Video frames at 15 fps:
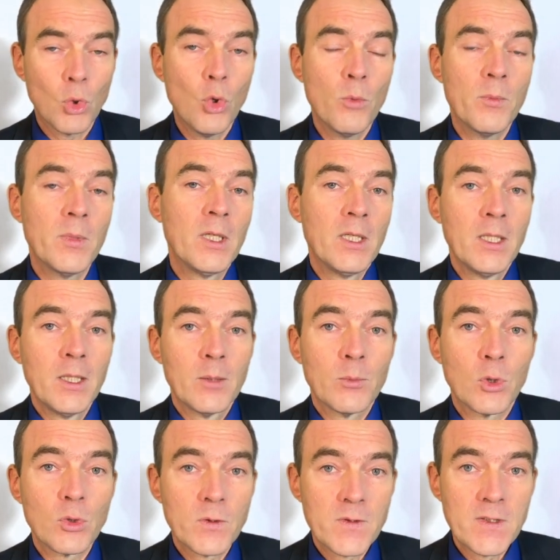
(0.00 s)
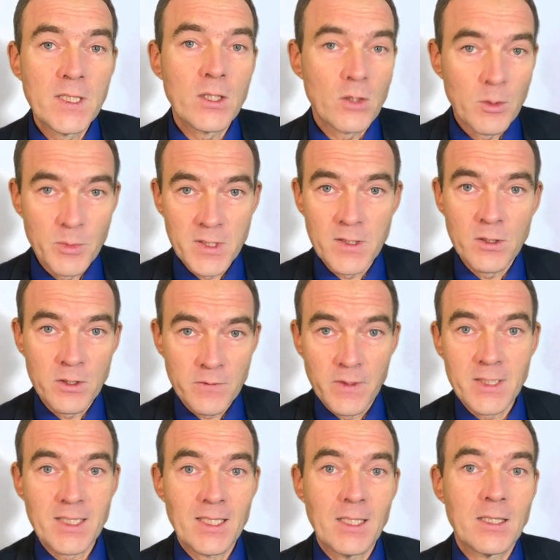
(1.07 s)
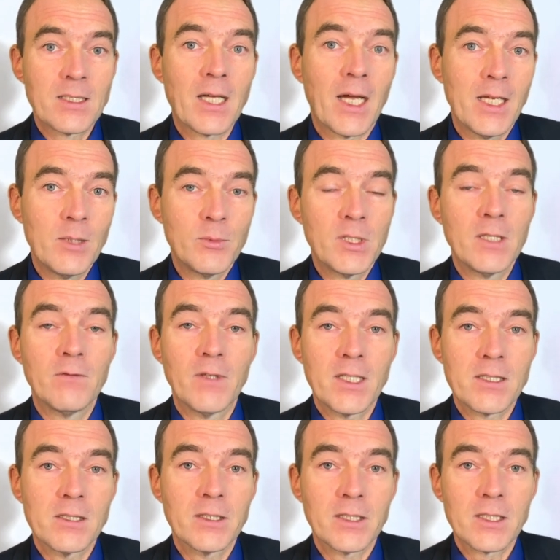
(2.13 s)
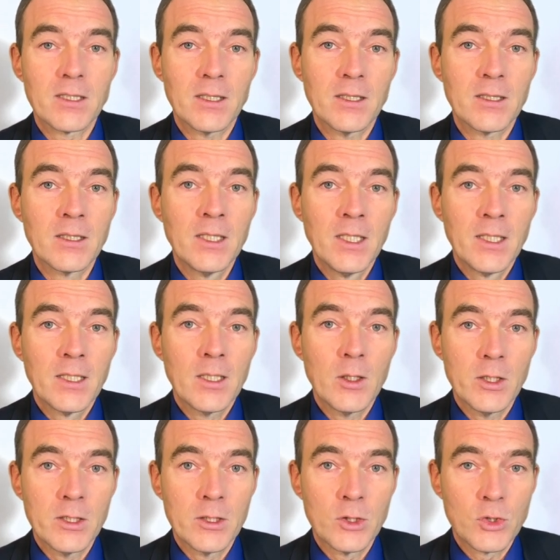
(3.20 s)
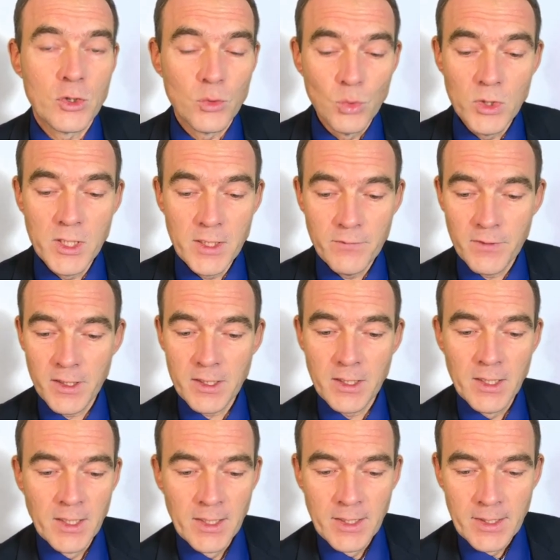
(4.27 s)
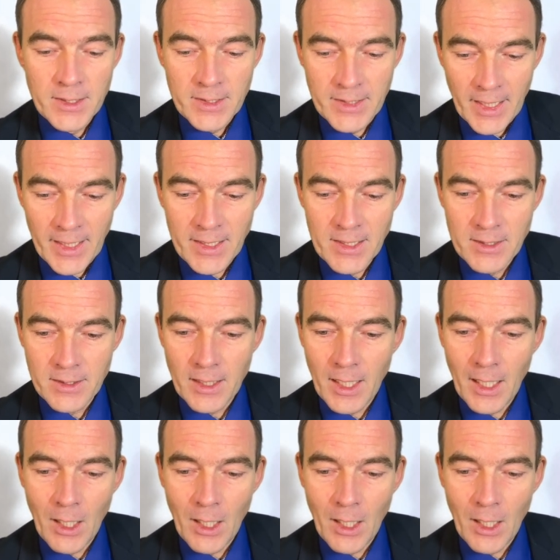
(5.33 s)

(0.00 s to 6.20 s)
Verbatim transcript: weil es Ökostrom produziert oder beziehungsweise den Teil mit den Wechselrichtern äh, zuliefert.